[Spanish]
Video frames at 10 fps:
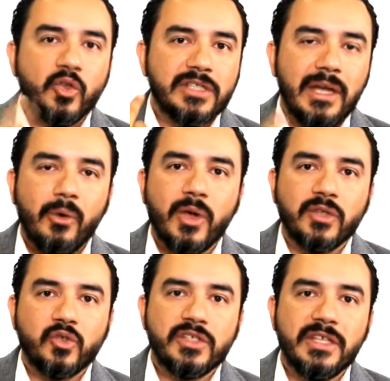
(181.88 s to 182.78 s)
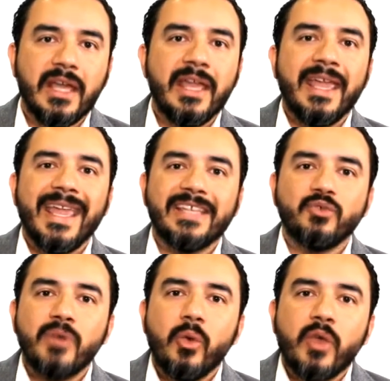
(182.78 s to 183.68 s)
o sea, la boca torcida,
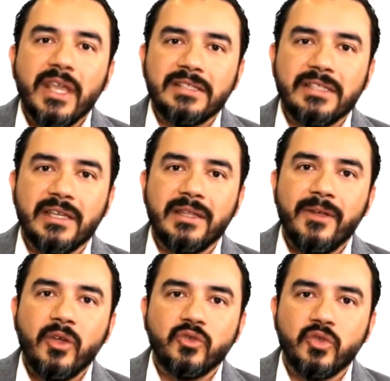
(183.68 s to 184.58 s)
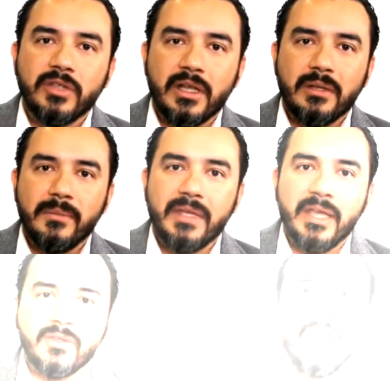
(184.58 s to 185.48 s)
es una urgencia, deben consultar de
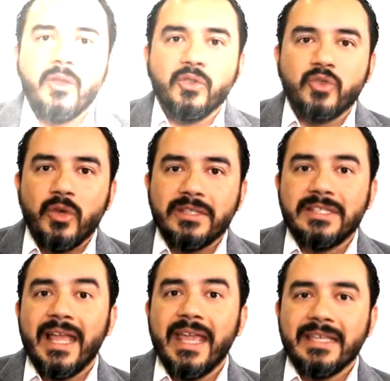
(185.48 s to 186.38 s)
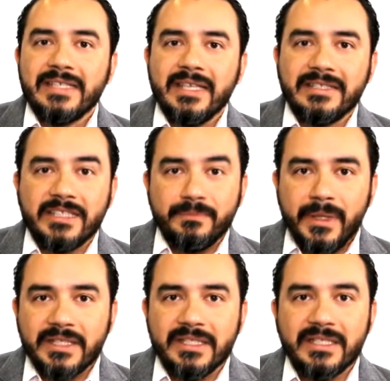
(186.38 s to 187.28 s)
inmediato. El otro es la S de
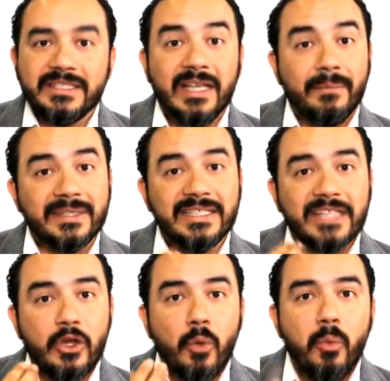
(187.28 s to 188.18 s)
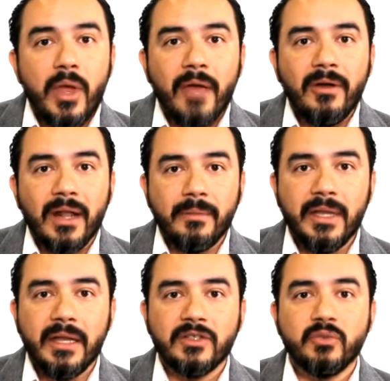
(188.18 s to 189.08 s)
speech. Si el paciente no puede hablar
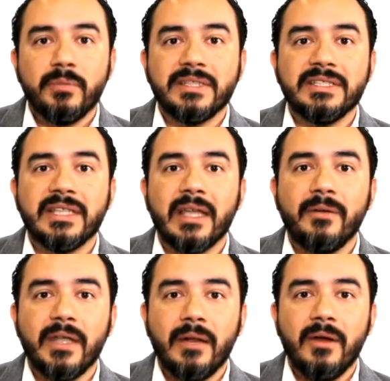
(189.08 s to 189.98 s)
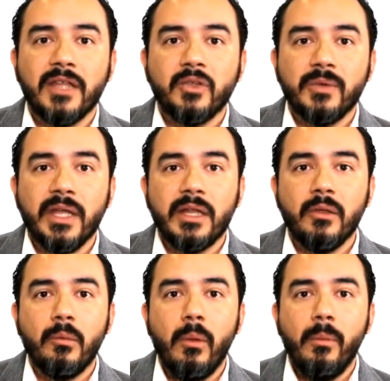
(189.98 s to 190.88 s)
bien, es un paciente que viene hablando bien y
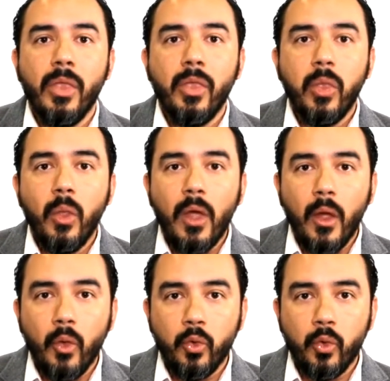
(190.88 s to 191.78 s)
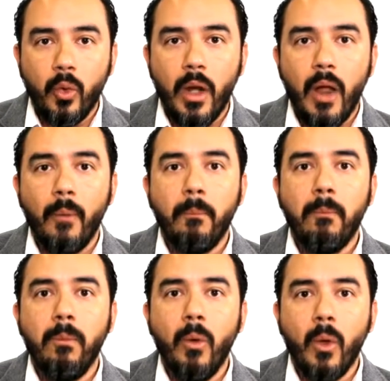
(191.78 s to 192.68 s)
de un momento a otro la
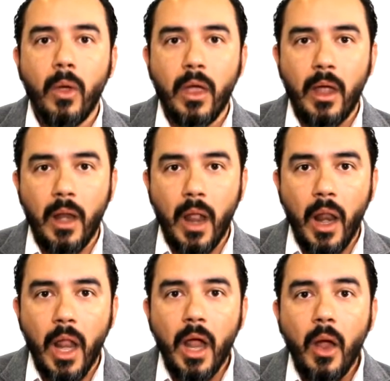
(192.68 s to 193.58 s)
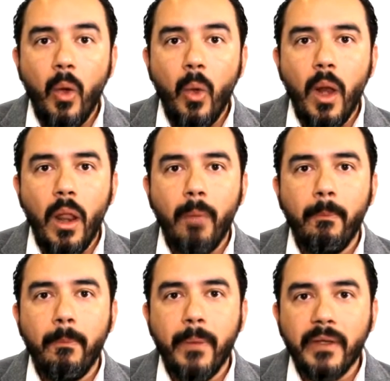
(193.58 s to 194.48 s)
boca y la lengua le
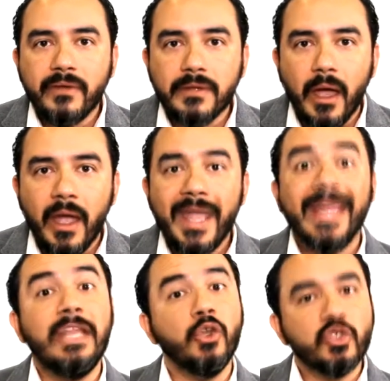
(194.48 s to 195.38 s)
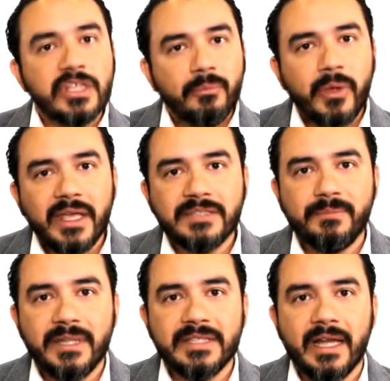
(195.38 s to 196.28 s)
pesa y no se puede
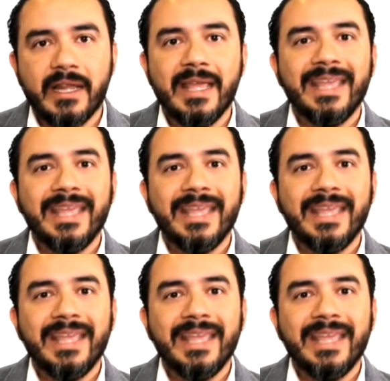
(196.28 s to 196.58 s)
expresar,